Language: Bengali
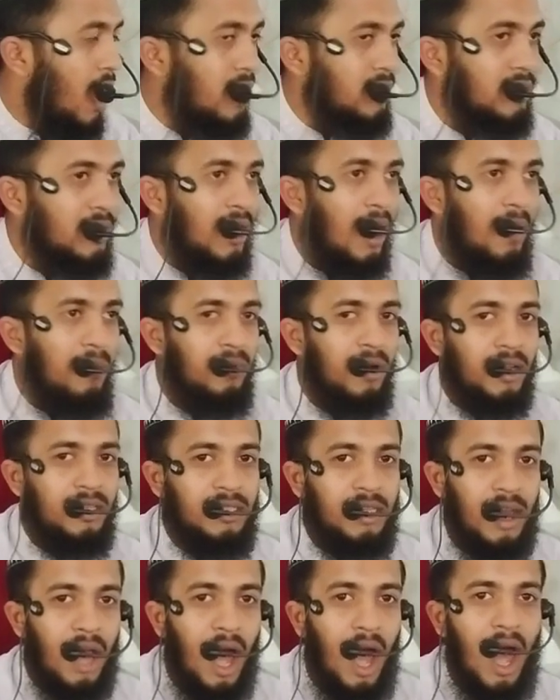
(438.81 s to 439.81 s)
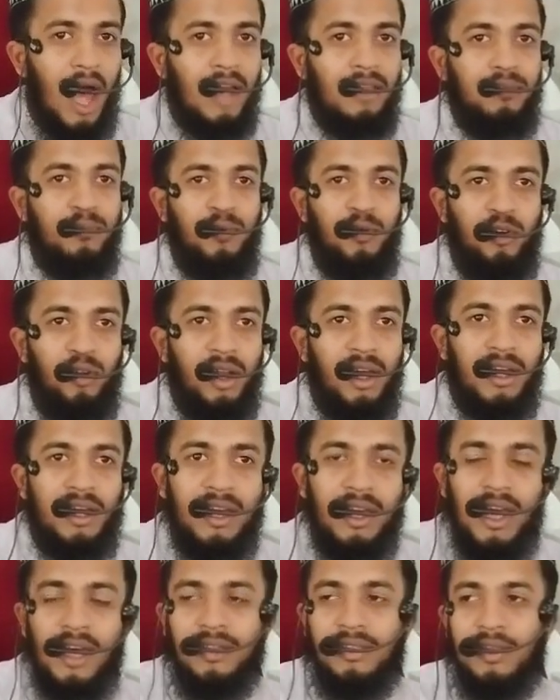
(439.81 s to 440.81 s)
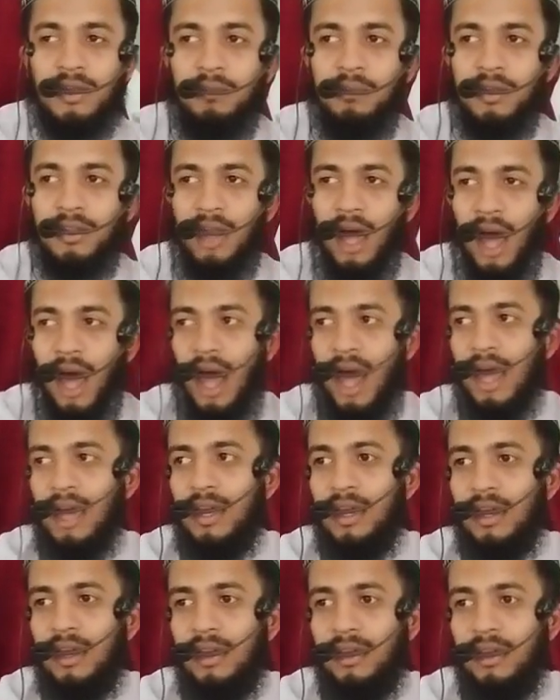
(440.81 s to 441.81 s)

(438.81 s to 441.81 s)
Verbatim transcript: আজকে আমরা জিহাদ ভুলে গিয়েছি বিধায়